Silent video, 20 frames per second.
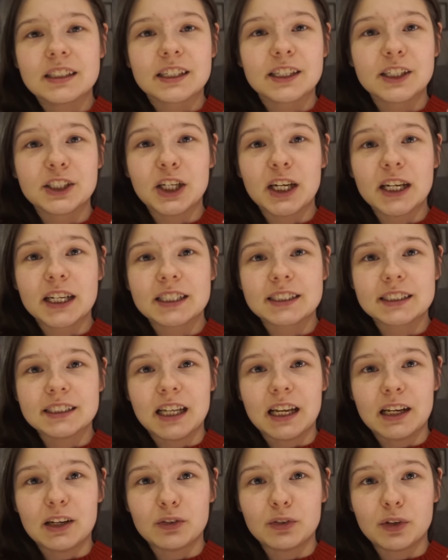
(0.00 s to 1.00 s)
Geschenke sind
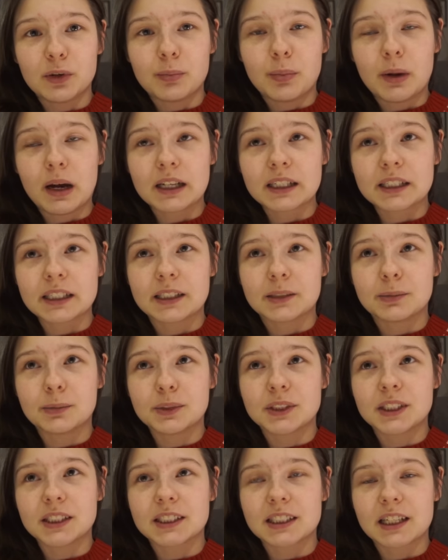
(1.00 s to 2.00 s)
alle verpackt. Ich
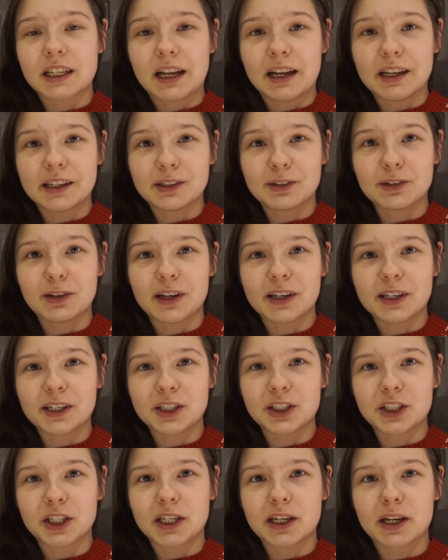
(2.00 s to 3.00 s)
muss jetzt gleich noch ein
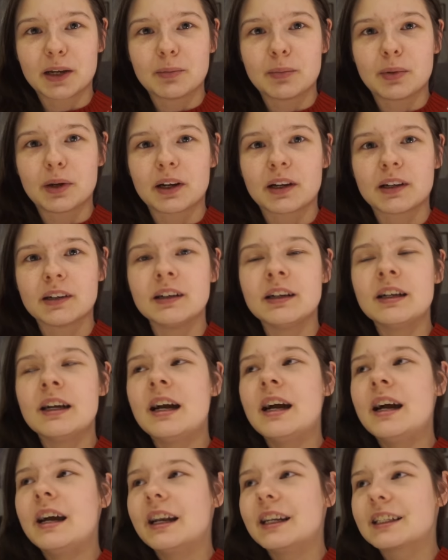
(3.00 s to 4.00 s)
Geschenk einpacken.
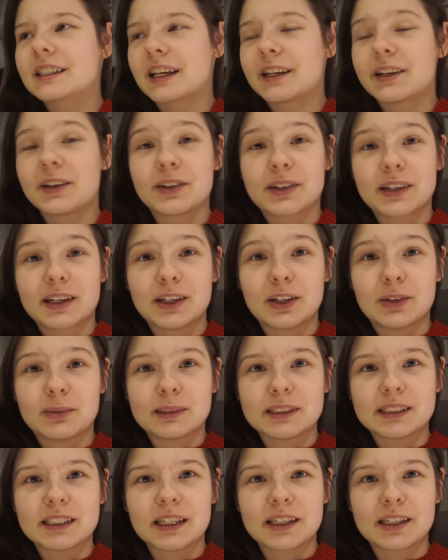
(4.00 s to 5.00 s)
Das kann ich euch gleich
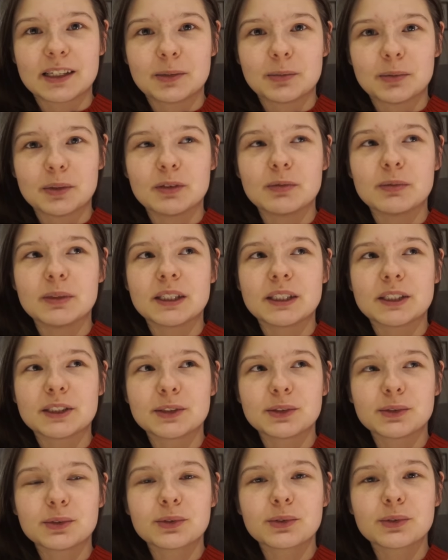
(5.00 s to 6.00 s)
nochmal zeigen. Ich bin nämlich
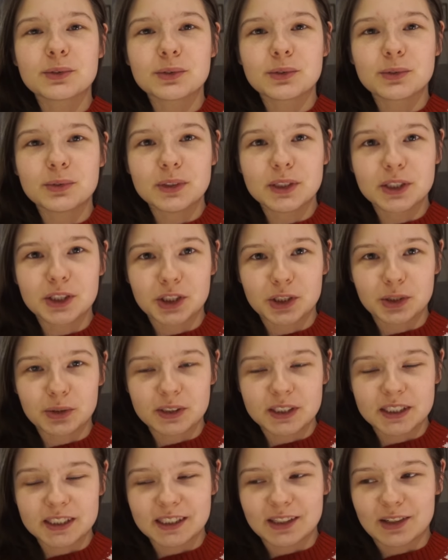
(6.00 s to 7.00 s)
so
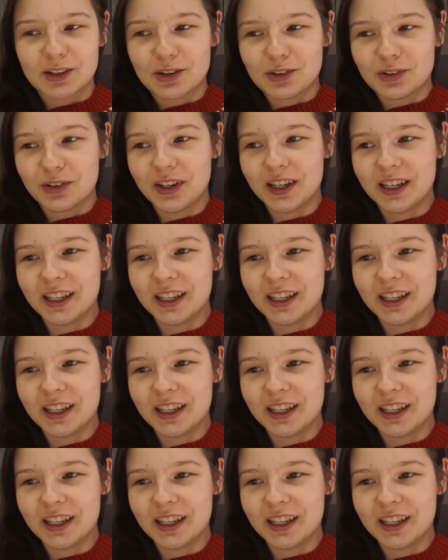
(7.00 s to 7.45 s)
urstolz drauf,